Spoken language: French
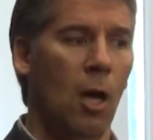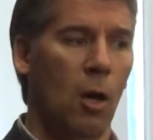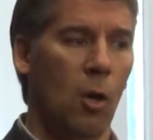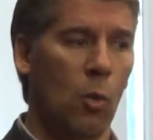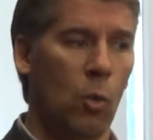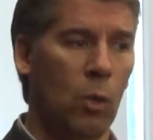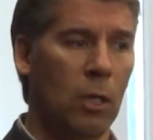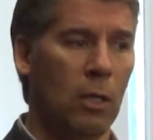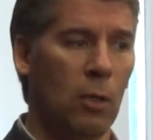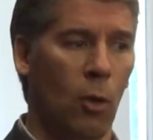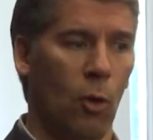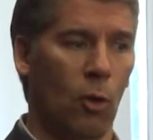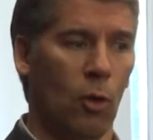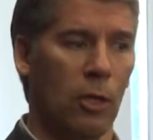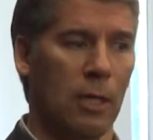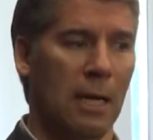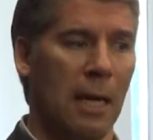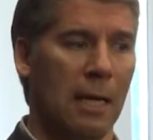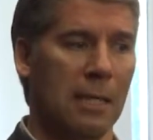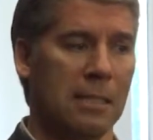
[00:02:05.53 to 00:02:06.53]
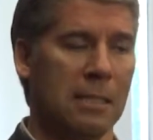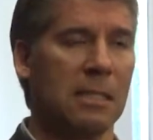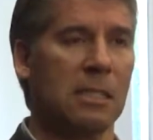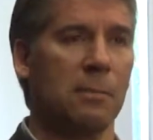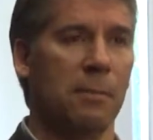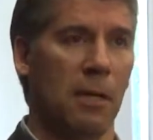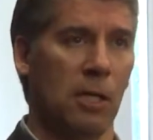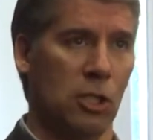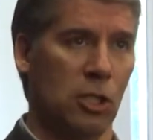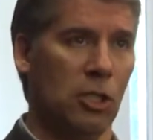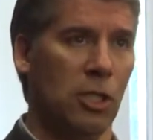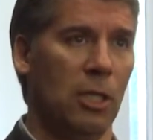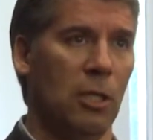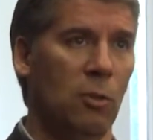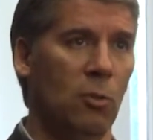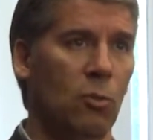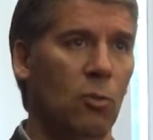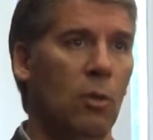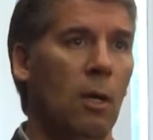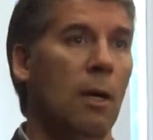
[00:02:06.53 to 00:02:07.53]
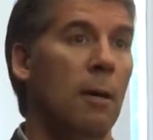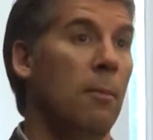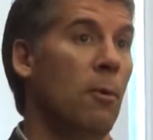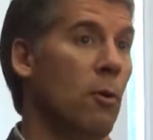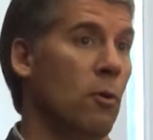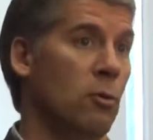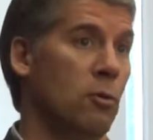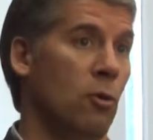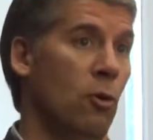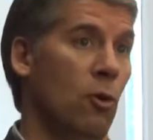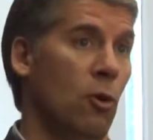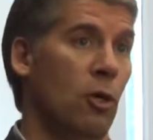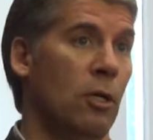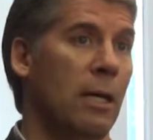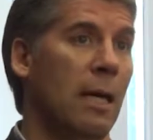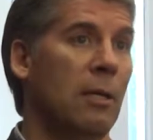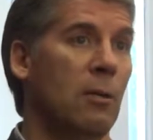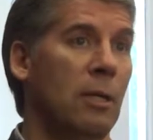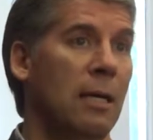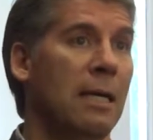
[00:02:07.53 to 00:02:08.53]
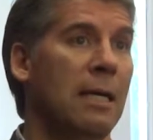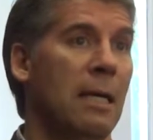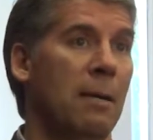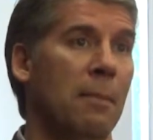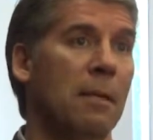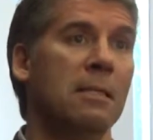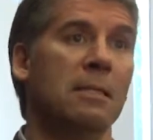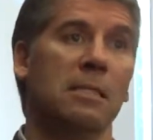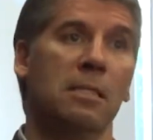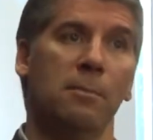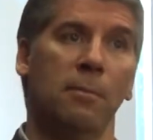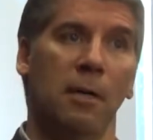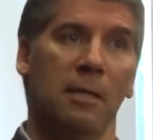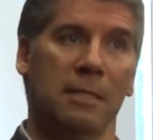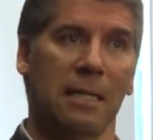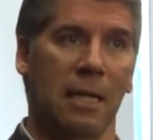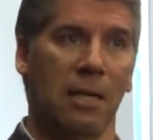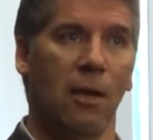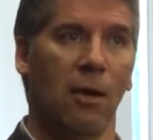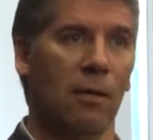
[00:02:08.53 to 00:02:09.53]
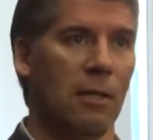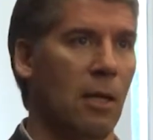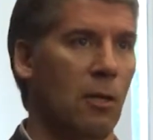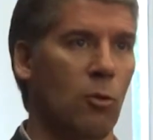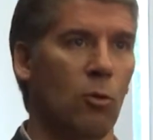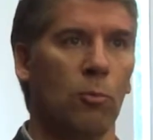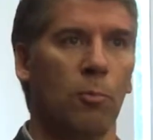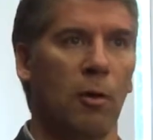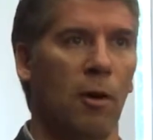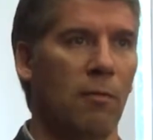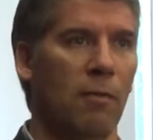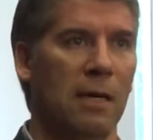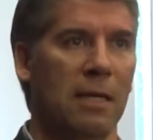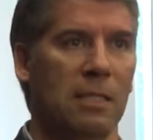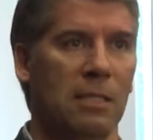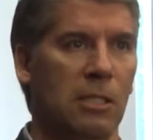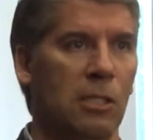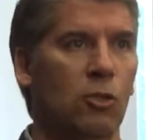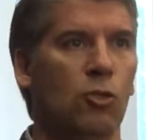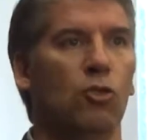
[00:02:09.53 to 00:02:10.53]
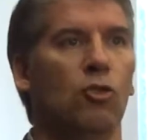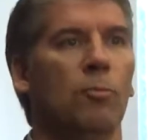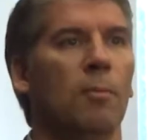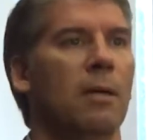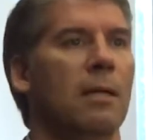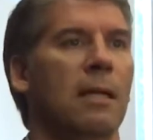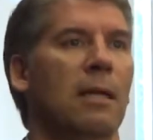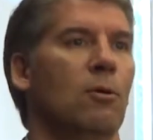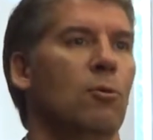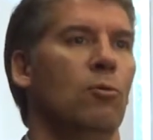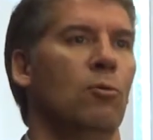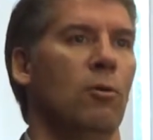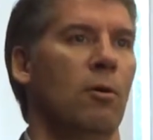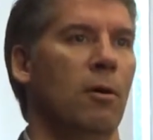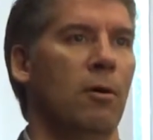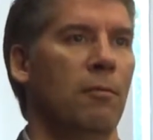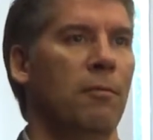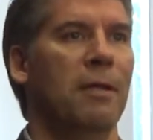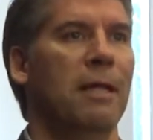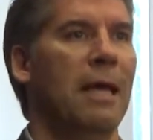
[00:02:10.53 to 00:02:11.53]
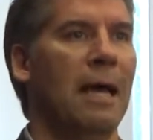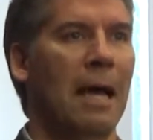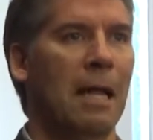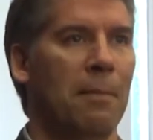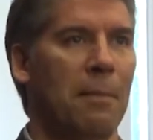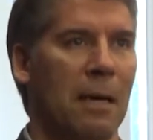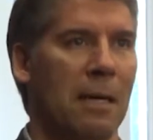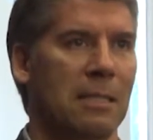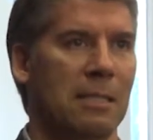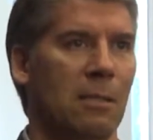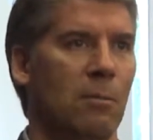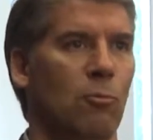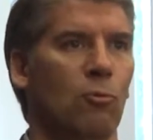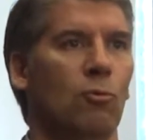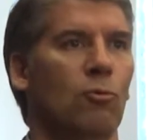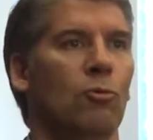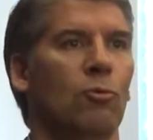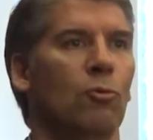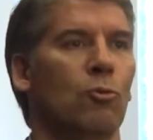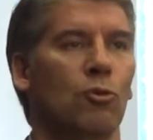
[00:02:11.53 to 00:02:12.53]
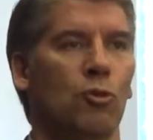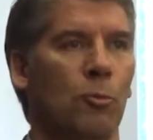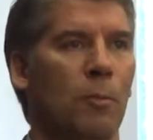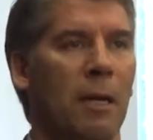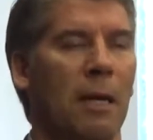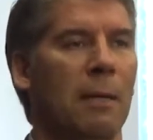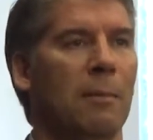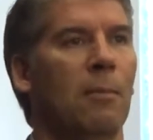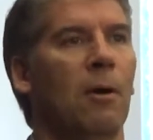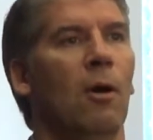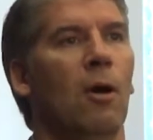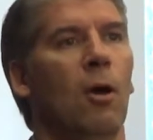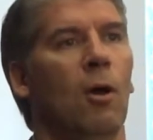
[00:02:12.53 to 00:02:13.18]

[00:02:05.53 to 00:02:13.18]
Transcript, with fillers: oui, on regarde ce qui se passe chez nous, mais on, regarde également ce qui se passe ailleurs, dans d'autres provinces, des jugements de la Cour euh, fédérale, par exemple, ou Cour suprême,